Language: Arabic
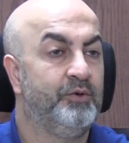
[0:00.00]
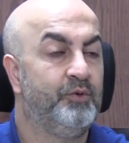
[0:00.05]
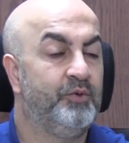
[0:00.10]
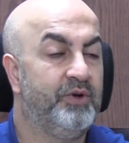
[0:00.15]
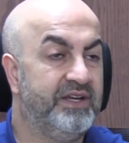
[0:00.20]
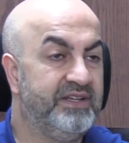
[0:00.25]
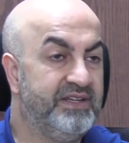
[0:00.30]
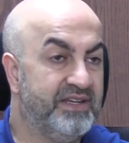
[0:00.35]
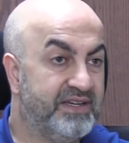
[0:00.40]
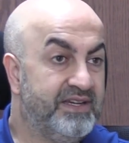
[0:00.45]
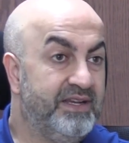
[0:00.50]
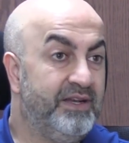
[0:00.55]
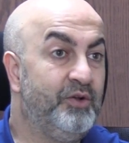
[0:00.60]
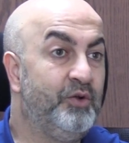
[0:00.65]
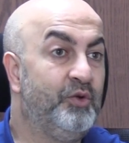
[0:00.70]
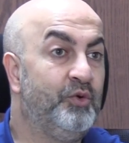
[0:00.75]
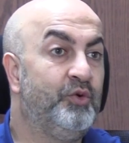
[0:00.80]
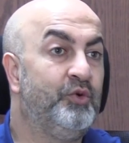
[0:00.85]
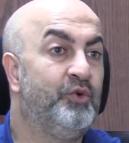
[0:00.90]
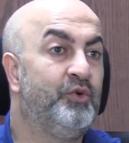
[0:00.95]
وهيدا
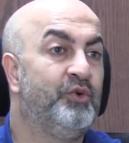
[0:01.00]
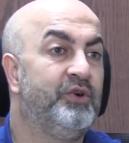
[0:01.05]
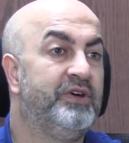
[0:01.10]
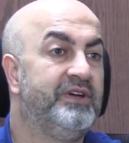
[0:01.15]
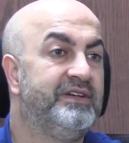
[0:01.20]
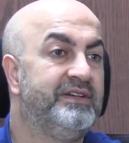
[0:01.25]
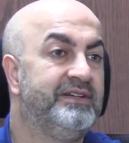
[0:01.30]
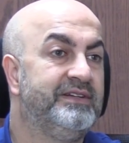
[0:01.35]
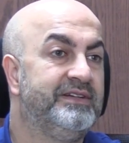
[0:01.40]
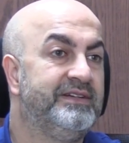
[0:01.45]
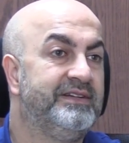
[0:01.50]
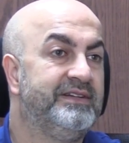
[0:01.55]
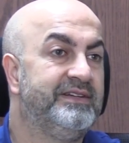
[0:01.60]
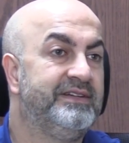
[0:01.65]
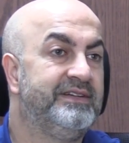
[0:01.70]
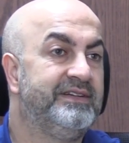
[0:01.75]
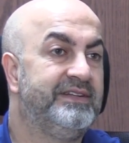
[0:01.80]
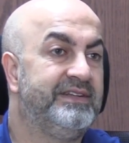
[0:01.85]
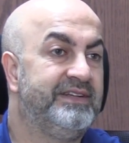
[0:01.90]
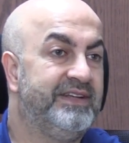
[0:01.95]
كله
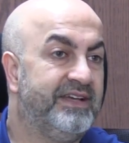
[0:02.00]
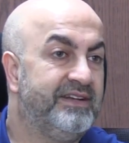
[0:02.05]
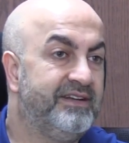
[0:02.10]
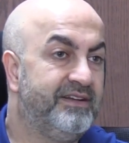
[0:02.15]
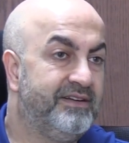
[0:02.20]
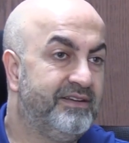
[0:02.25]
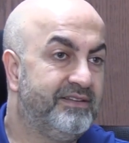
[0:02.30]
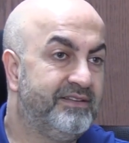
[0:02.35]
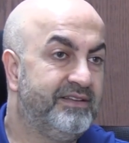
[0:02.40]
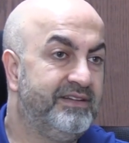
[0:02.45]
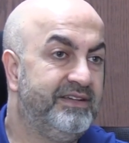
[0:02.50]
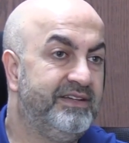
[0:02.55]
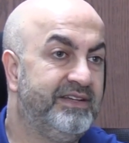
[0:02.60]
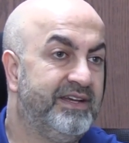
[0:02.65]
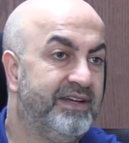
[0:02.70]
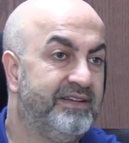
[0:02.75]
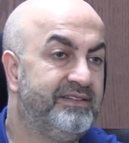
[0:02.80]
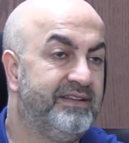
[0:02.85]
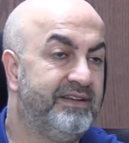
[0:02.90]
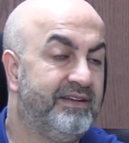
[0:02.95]
آه، نحن ناطرين
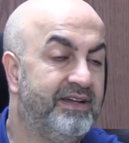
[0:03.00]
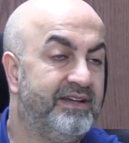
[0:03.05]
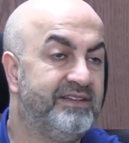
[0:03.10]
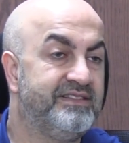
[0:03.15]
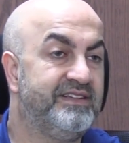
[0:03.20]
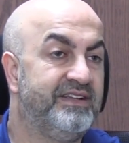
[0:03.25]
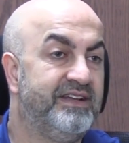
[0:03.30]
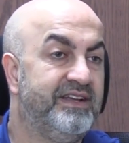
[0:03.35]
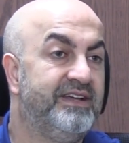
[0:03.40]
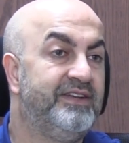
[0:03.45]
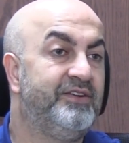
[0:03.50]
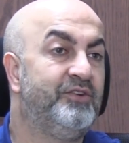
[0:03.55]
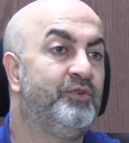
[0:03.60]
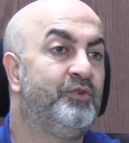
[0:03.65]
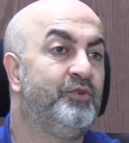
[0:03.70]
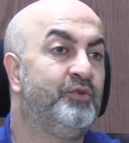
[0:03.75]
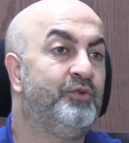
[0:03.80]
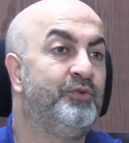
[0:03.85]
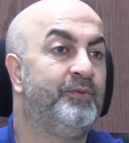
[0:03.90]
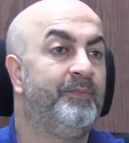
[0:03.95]
هيدا اللحظه
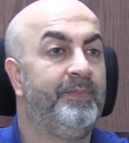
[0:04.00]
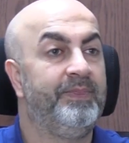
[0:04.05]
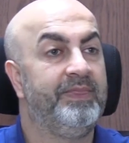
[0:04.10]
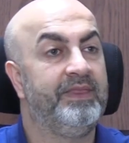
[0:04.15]
لانه